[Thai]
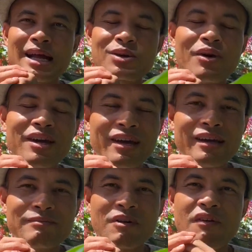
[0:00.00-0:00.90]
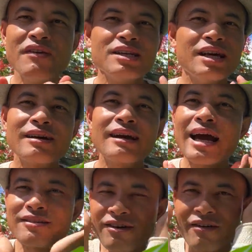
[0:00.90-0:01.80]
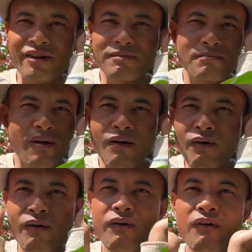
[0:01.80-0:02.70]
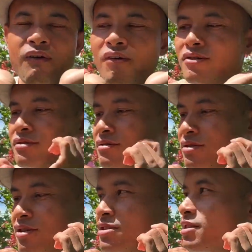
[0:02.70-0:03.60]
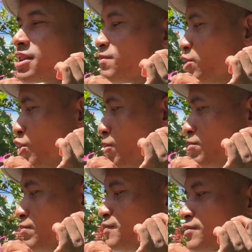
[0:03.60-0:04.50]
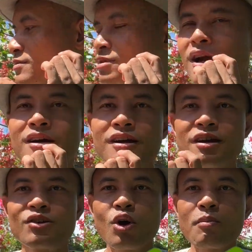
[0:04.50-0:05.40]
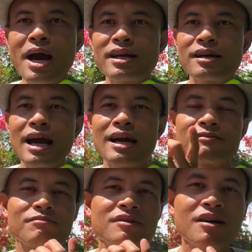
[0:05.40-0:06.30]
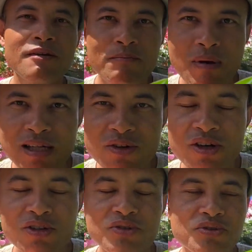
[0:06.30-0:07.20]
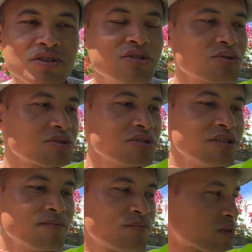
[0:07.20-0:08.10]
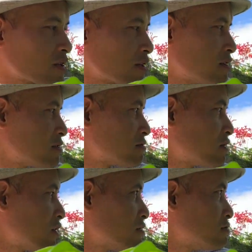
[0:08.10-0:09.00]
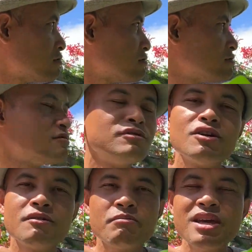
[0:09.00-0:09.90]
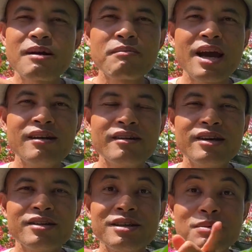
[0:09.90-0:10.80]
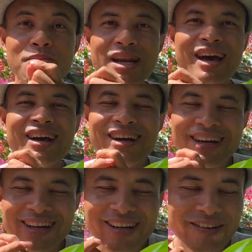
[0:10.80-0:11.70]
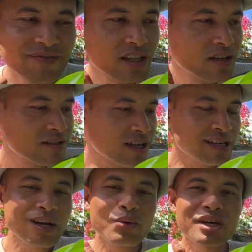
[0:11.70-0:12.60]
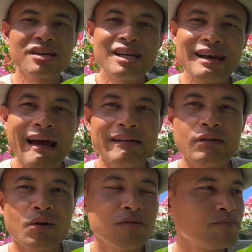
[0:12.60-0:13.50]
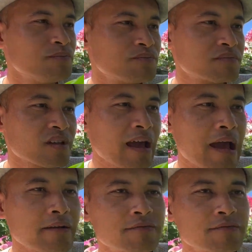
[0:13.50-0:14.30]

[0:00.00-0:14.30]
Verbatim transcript: นค่อยเองบอกว่าวันนี้อากาศรดมอคิดถึงท่านผู้ชมนะดอกไม้ข้างๆบ้านค่อยก็สดชื่นสดชื่นเนาะไม่อยากไปเลยนะอย่าเพิ่งไปไหนอยากนั่งคุยกันนานๆนะเนาะอ่ะ